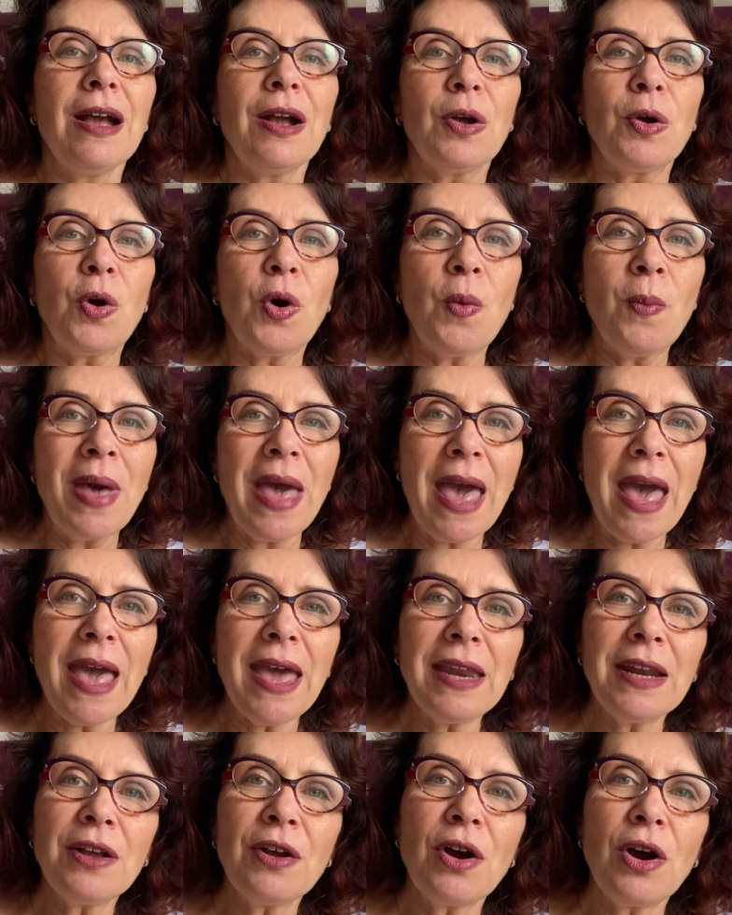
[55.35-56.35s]
Come
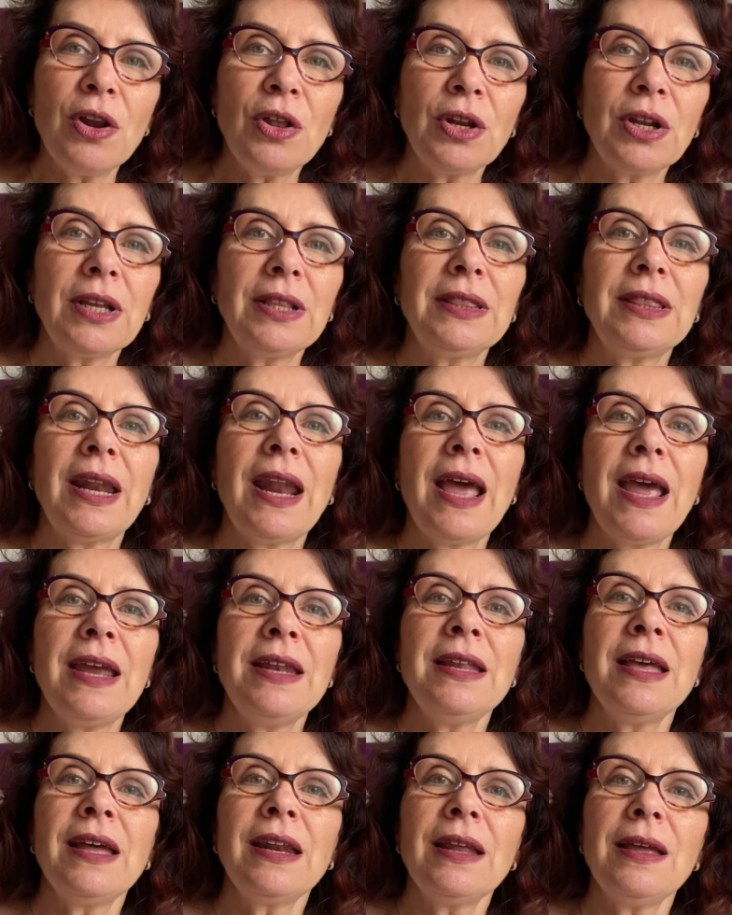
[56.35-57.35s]
Air color
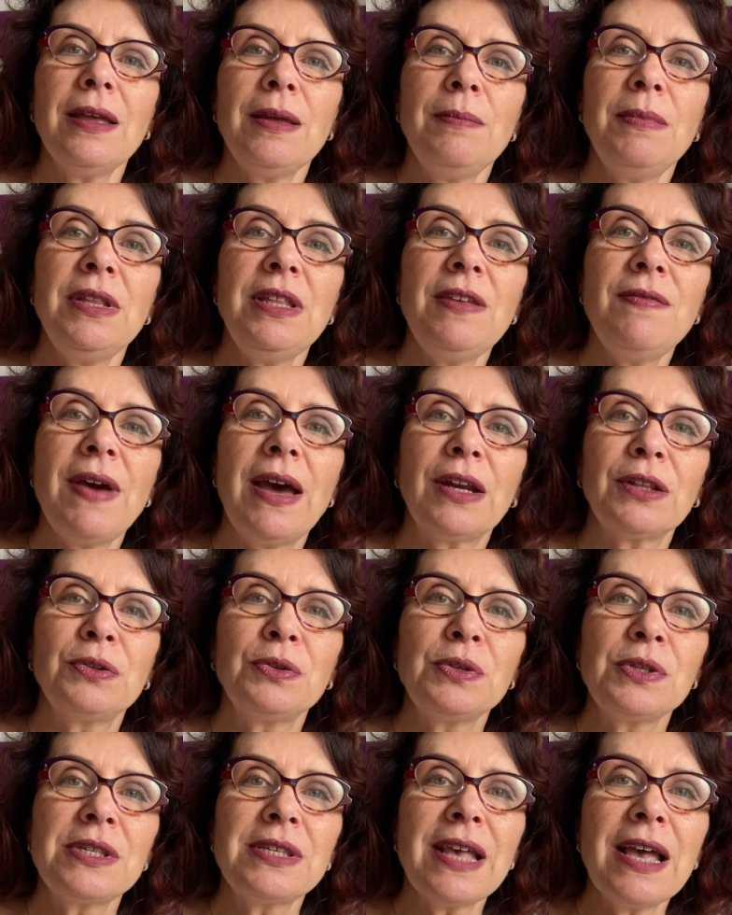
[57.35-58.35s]
trainer mi diverto
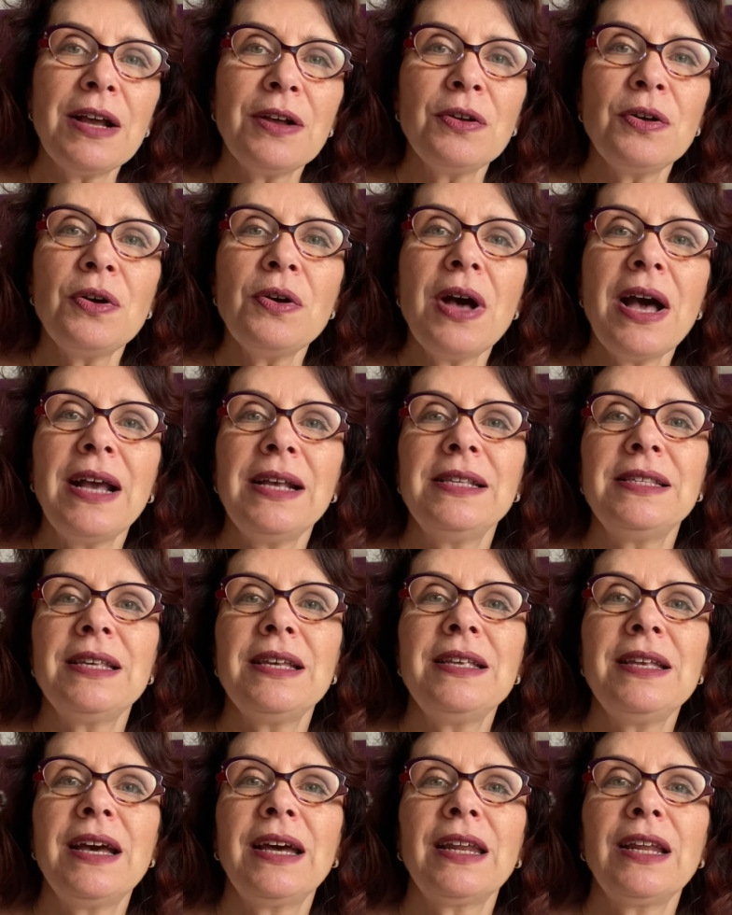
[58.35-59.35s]
un sacco a
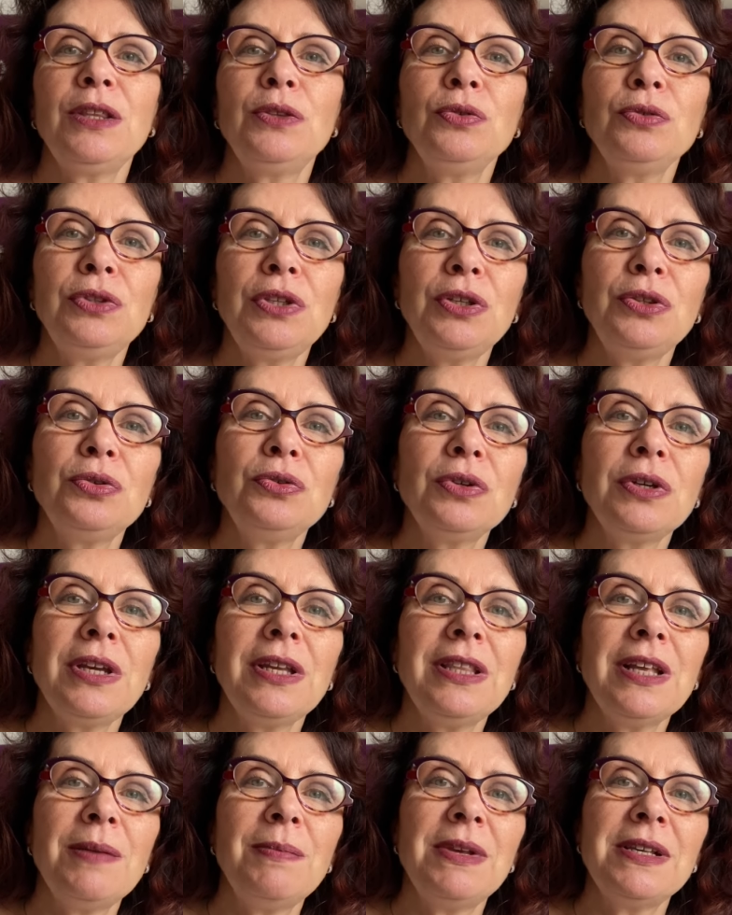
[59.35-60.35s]
insegnare tutti i trucchi
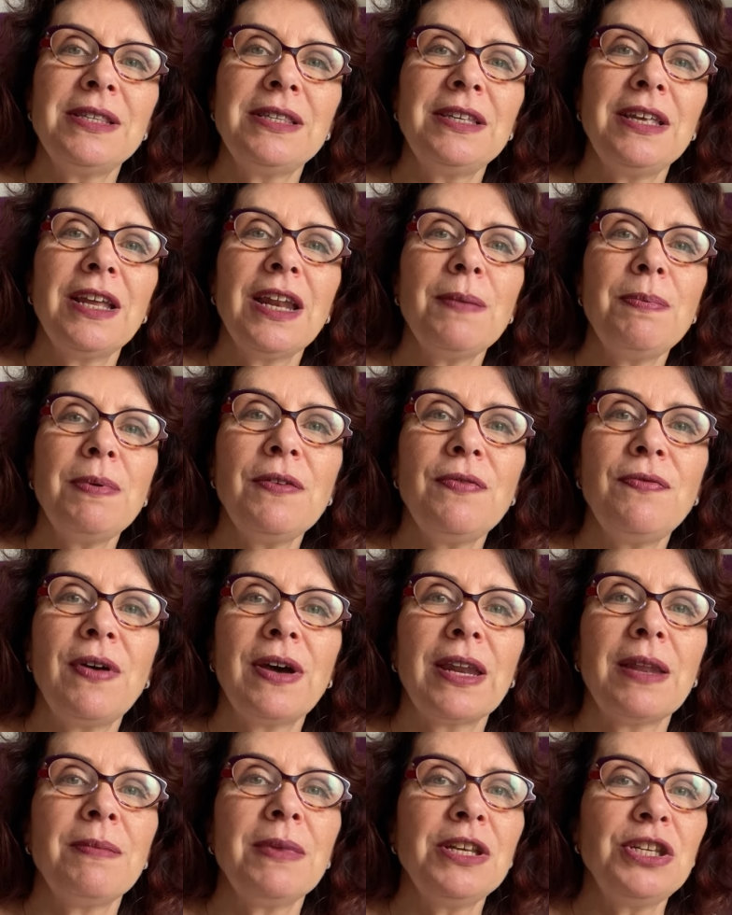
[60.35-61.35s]
del mestiere
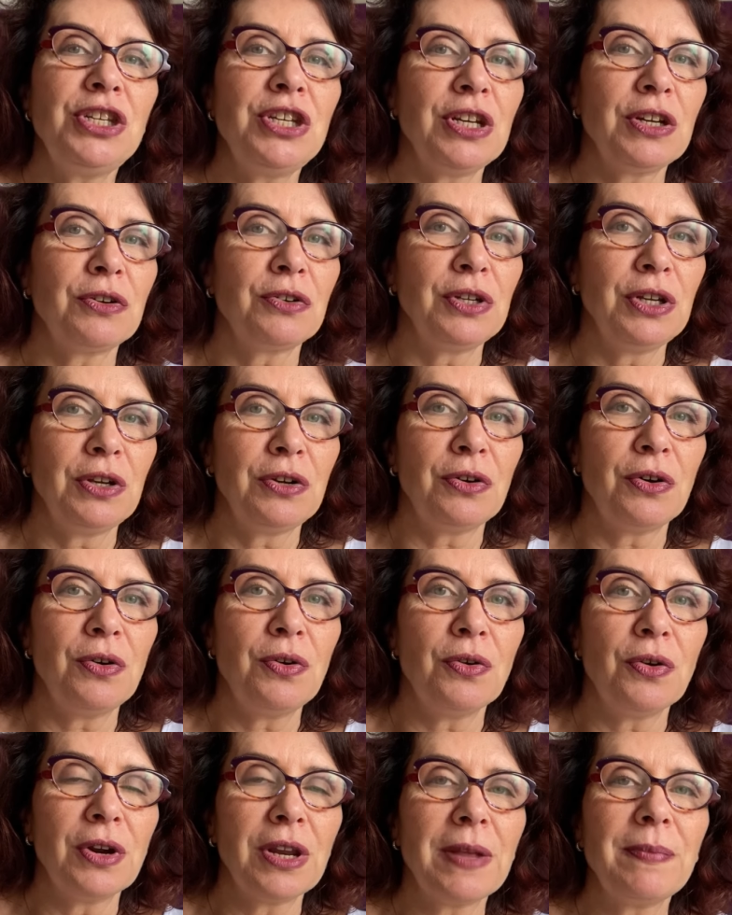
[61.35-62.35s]
fare magie con i
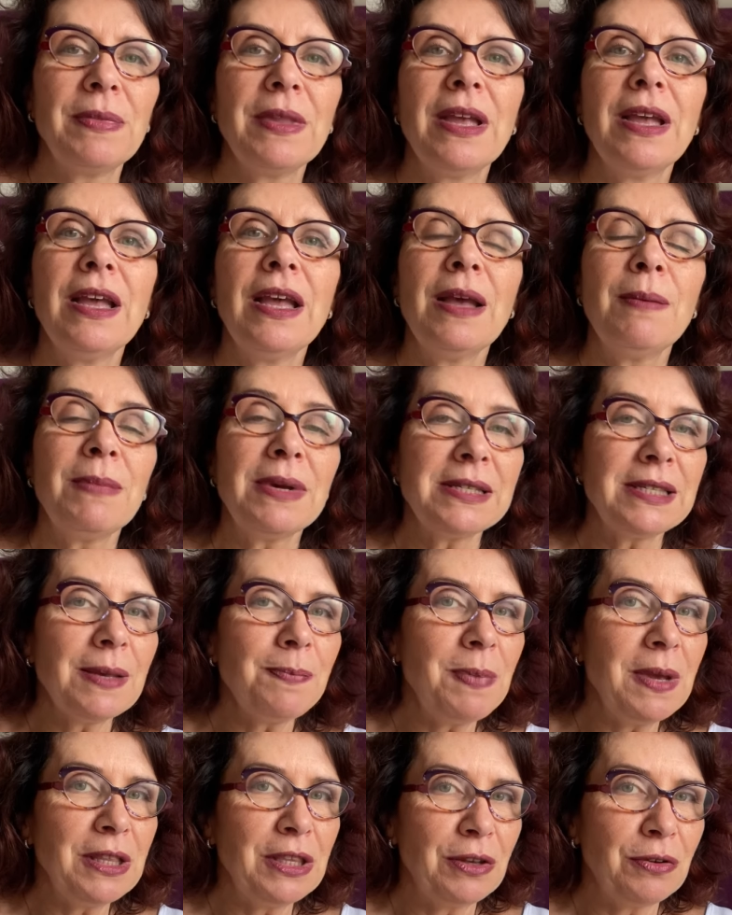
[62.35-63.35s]
colori. Ma
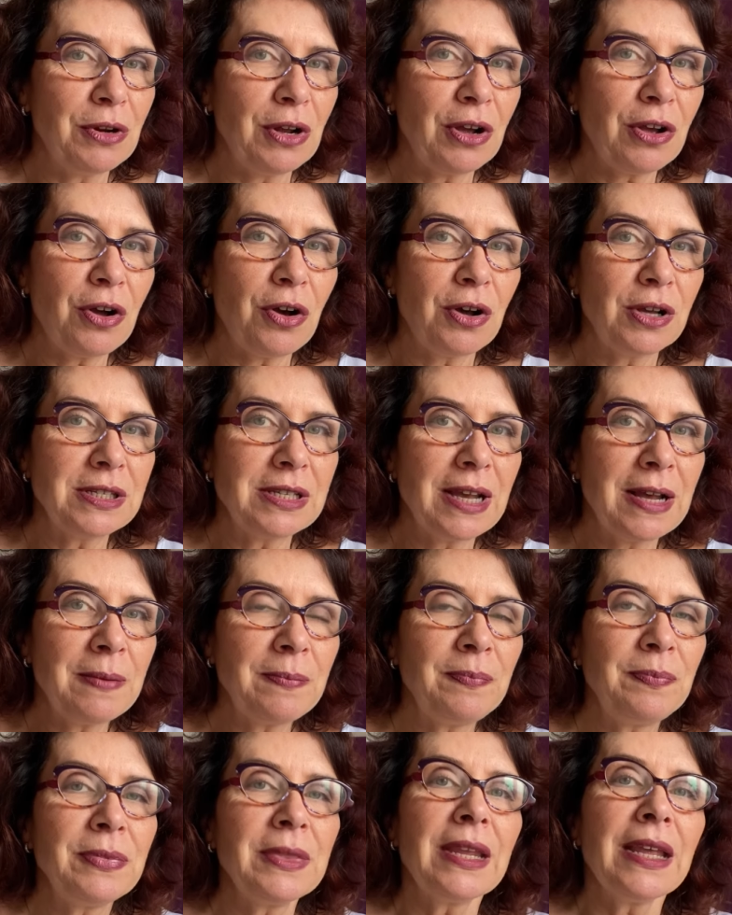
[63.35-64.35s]
sapete una
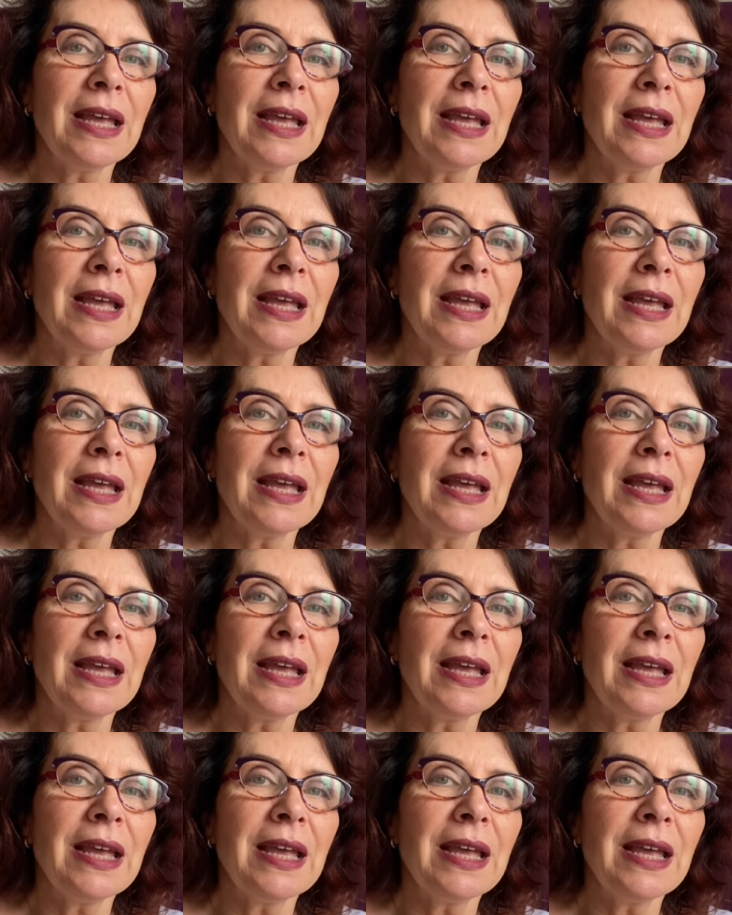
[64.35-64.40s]
cosa?